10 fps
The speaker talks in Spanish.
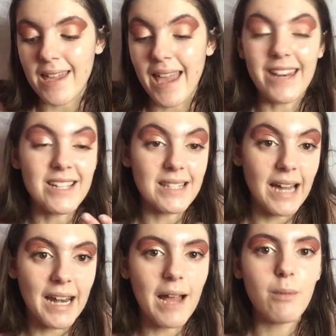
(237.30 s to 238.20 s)
Y en
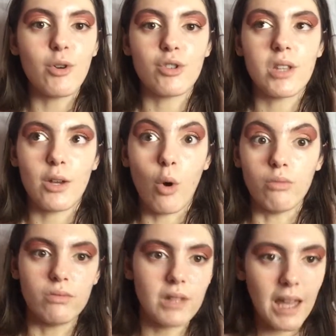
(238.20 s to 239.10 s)
Instagram os
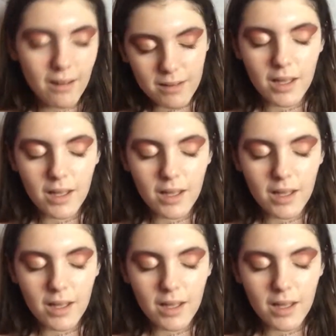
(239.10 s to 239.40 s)
conté